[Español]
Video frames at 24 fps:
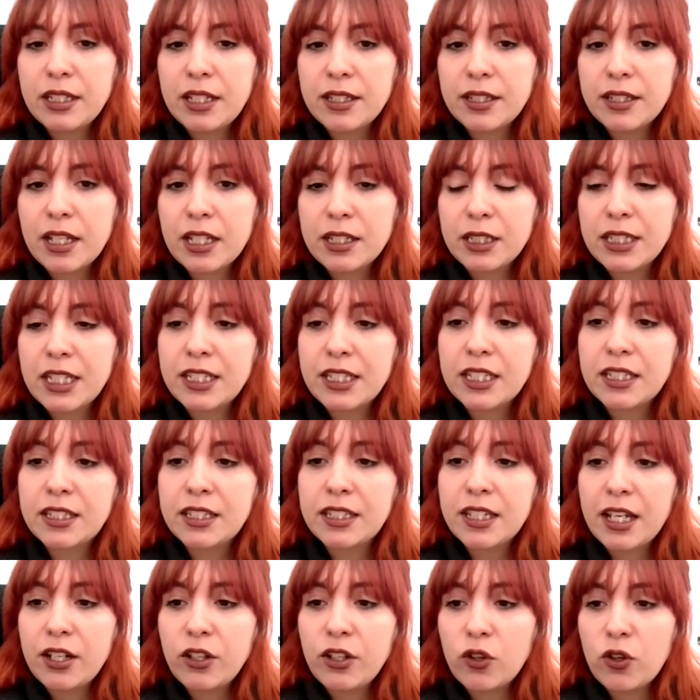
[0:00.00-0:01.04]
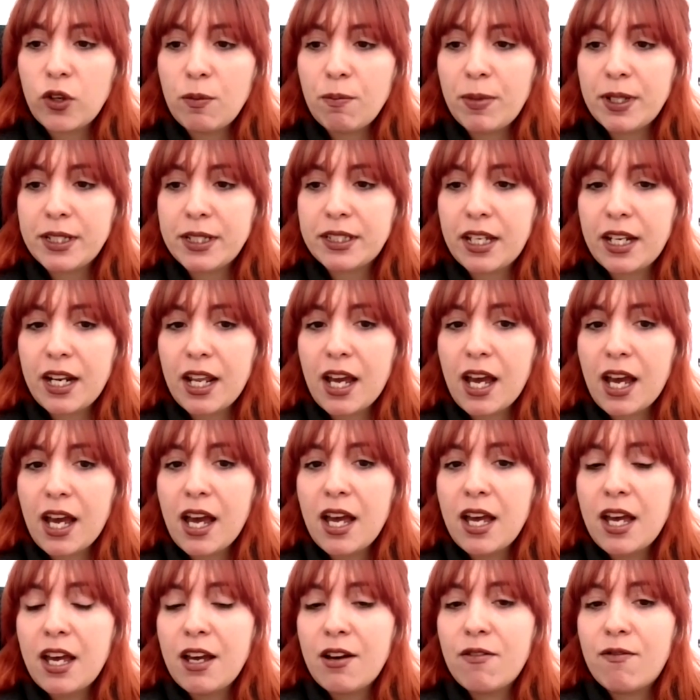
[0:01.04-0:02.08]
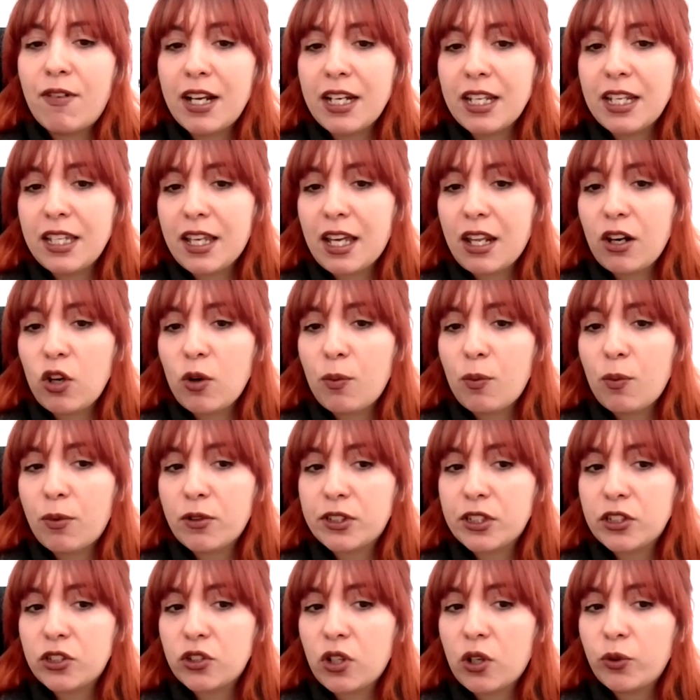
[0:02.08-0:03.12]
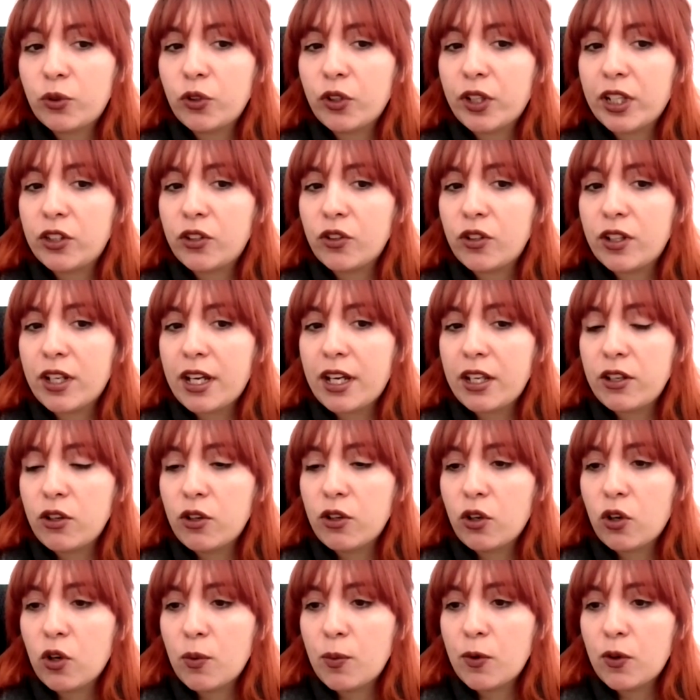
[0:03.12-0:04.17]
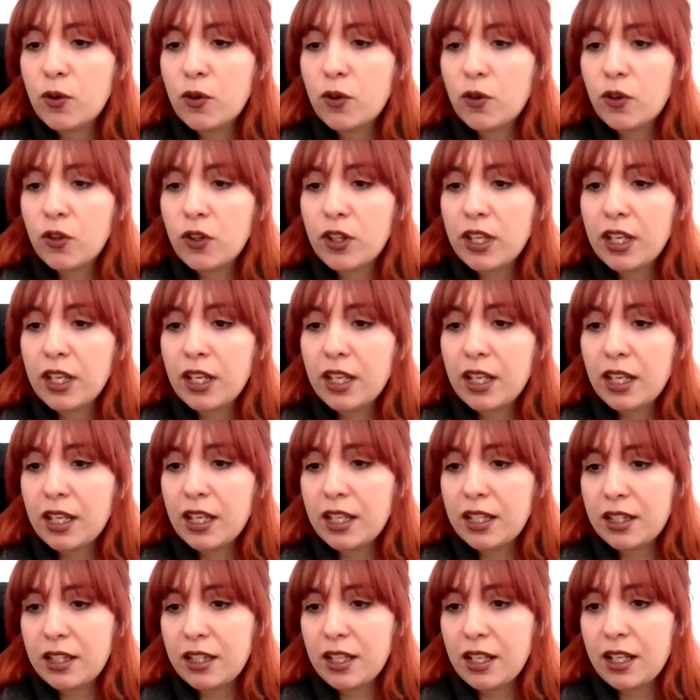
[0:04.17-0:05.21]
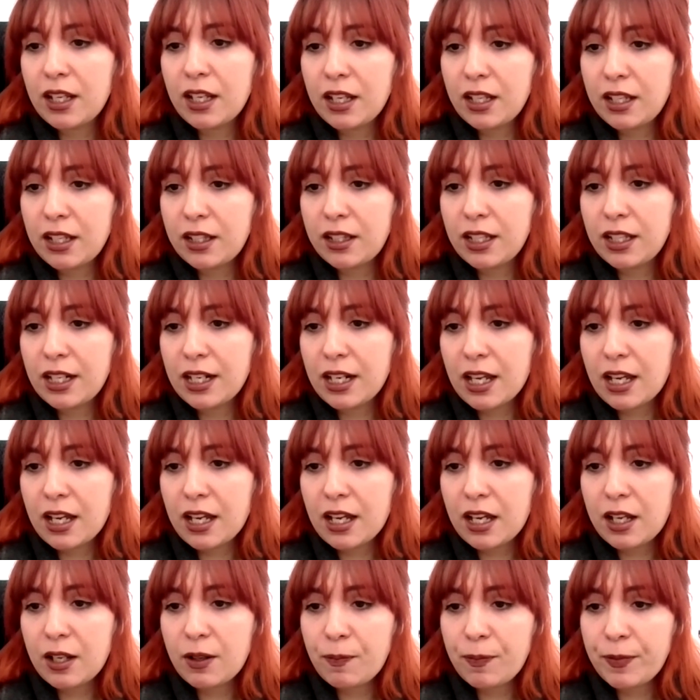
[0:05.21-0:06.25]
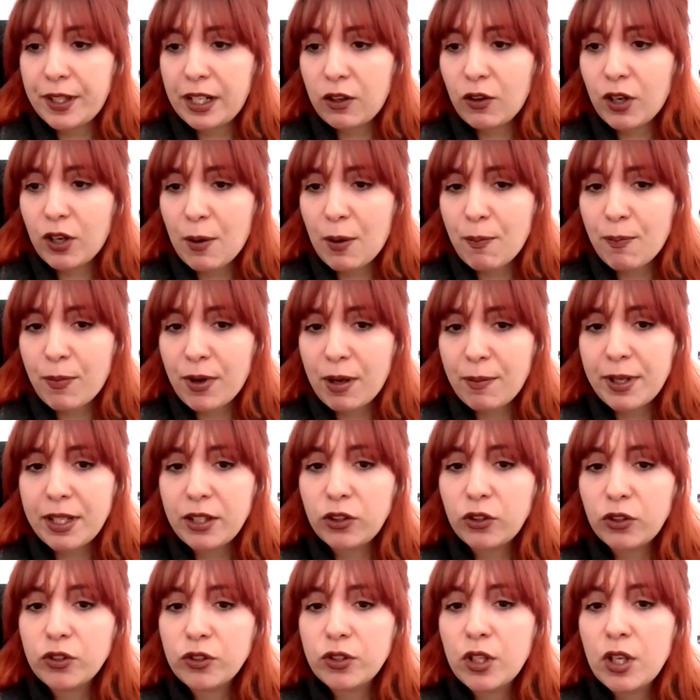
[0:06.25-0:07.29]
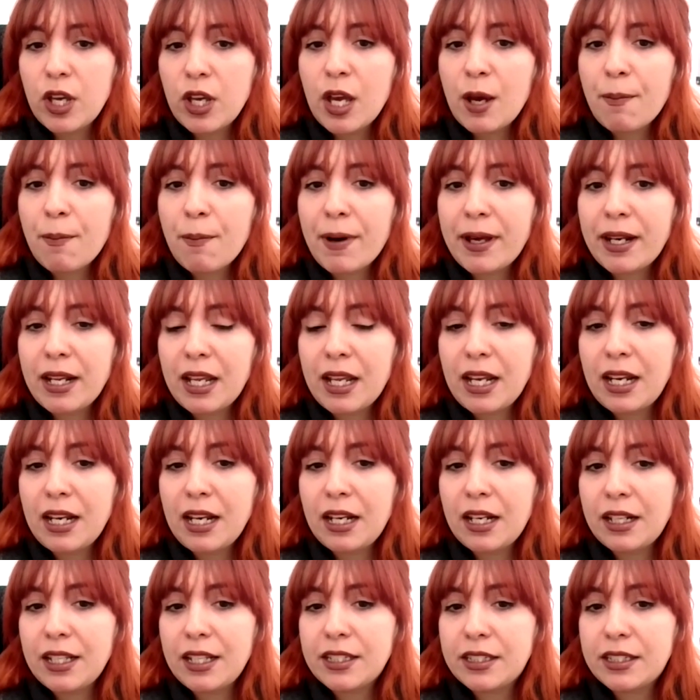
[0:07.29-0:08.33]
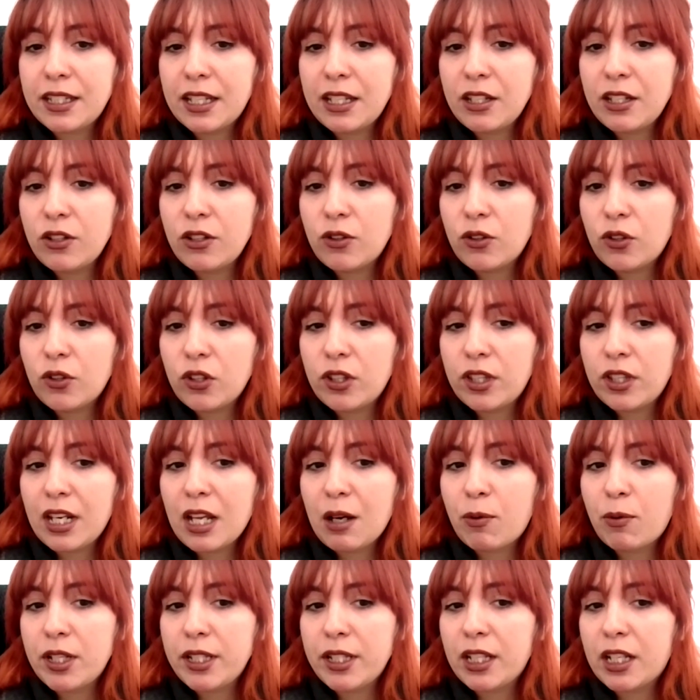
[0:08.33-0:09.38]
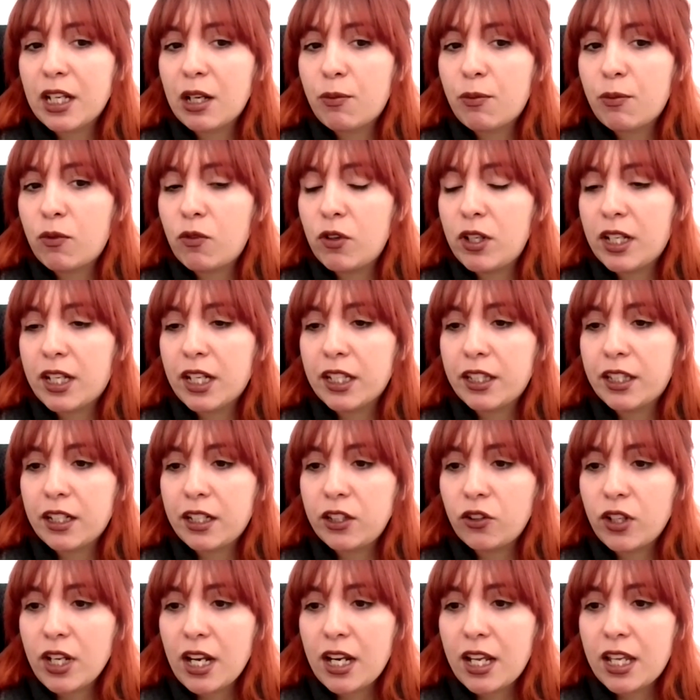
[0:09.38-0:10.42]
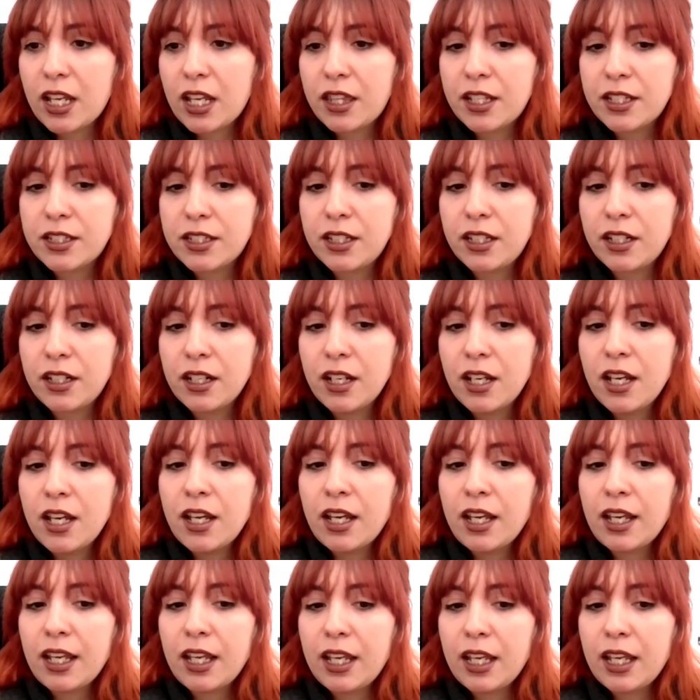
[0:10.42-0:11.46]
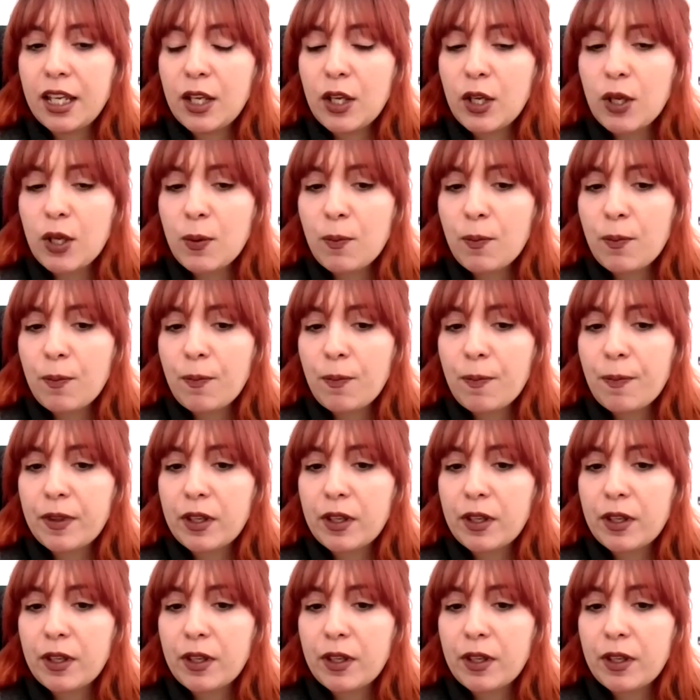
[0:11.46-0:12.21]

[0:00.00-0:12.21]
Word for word: quizás necesario empezar a validar los procesos autogestionarios como de, la, de los campamentos para el diseño de las políticas públicas territoriales, es decir, eh,